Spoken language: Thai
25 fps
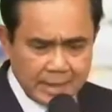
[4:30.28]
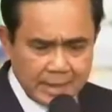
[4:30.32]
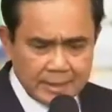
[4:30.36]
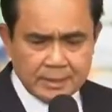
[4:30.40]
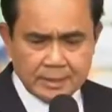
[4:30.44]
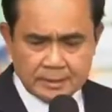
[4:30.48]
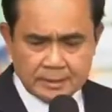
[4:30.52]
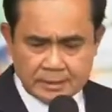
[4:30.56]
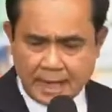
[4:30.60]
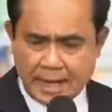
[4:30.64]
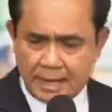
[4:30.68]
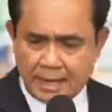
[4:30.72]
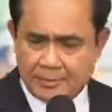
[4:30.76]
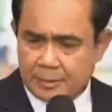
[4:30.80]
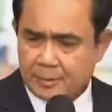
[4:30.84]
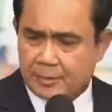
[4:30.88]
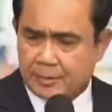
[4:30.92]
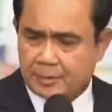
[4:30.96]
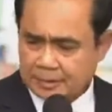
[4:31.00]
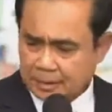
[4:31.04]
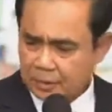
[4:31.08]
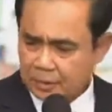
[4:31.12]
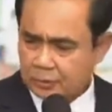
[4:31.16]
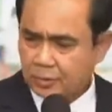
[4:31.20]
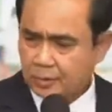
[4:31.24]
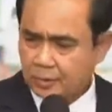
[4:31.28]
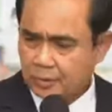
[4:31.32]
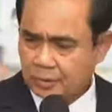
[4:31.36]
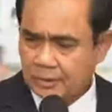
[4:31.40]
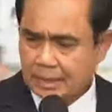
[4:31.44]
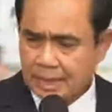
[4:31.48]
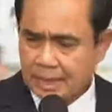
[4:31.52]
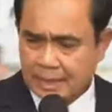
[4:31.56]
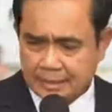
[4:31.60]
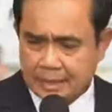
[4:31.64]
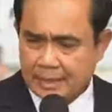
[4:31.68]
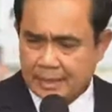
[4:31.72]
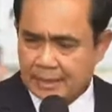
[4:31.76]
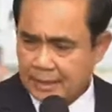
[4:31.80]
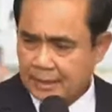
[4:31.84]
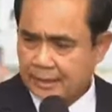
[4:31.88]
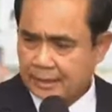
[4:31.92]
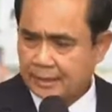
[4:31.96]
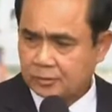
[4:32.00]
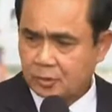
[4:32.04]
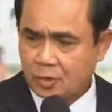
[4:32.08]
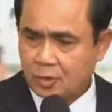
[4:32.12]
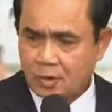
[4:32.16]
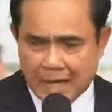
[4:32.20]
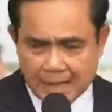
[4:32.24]
ไม่ว่าการลงประชามติร่างรั
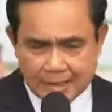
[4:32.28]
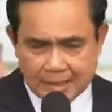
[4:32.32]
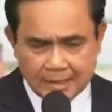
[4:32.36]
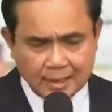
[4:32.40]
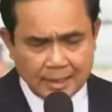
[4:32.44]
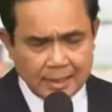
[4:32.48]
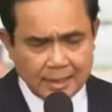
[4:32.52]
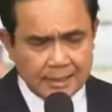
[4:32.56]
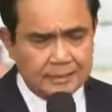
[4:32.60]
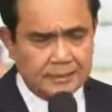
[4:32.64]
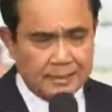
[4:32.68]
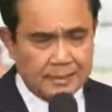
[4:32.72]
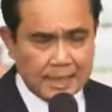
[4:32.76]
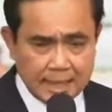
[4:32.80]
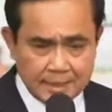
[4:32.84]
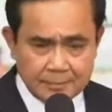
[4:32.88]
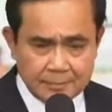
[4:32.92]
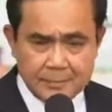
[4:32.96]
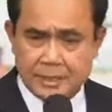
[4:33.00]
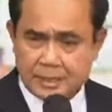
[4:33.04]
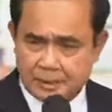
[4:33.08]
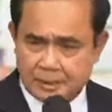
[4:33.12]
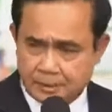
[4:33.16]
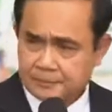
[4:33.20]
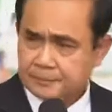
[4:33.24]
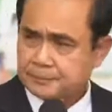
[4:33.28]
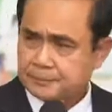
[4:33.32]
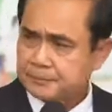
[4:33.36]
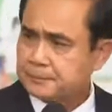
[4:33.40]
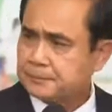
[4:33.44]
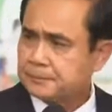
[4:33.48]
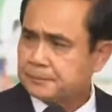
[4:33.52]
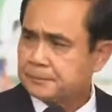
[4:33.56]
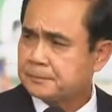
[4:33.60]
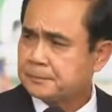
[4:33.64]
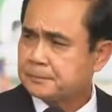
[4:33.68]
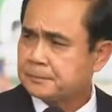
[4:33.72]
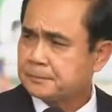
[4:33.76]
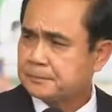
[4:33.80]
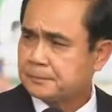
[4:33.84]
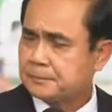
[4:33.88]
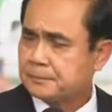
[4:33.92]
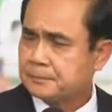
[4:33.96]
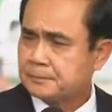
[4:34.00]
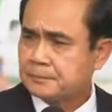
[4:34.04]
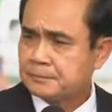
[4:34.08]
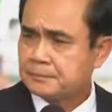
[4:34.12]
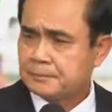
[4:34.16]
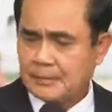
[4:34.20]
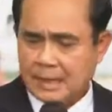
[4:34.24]
ฐธรรมนูญฉบับนี้ผลจะออกมาอย่างไร
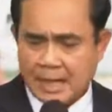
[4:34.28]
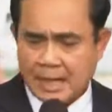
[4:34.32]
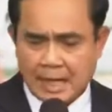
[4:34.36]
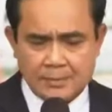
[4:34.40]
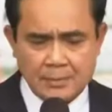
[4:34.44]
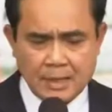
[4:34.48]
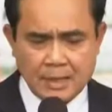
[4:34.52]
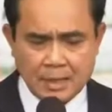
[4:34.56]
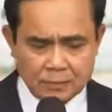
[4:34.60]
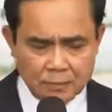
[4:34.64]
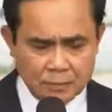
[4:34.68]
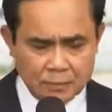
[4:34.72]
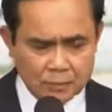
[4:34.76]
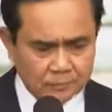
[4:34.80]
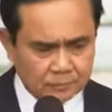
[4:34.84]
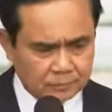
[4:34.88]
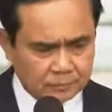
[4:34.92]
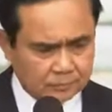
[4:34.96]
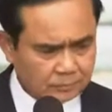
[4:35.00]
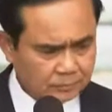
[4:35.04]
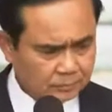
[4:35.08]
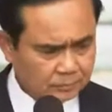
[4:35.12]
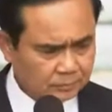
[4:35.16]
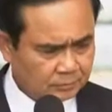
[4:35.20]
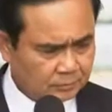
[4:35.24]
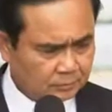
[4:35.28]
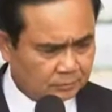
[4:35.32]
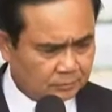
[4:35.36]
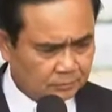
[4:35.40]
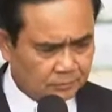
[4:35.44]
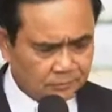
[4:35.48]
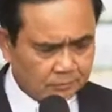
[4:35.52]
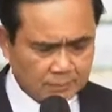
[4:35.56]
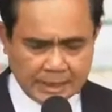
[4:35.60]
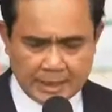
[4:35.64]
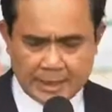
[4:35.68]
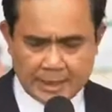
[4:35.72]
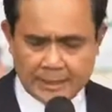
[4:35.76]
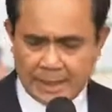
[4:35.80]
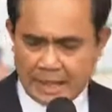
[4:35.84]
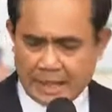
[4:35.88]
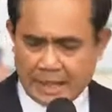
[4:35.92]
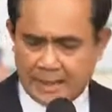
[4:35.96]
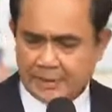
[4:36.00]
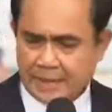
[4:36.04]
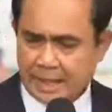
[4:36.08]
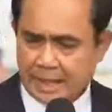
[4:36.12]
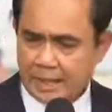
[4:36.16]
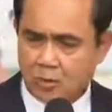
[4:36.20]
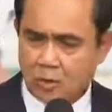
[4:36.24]
รัฐบาลได้เตรียมมาตรการรับมื
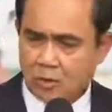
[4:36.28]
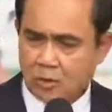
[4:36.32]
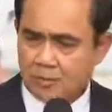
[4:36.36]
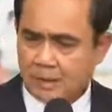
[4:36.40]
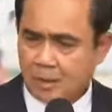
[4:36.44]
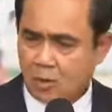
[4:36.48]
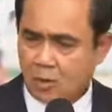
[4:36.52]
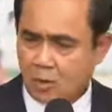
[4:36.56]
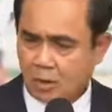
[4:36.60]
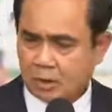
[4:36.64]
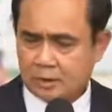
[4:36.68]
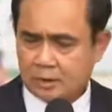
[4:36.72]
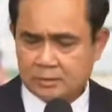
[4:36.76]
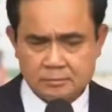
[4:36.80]
อไว้หมดแล้ว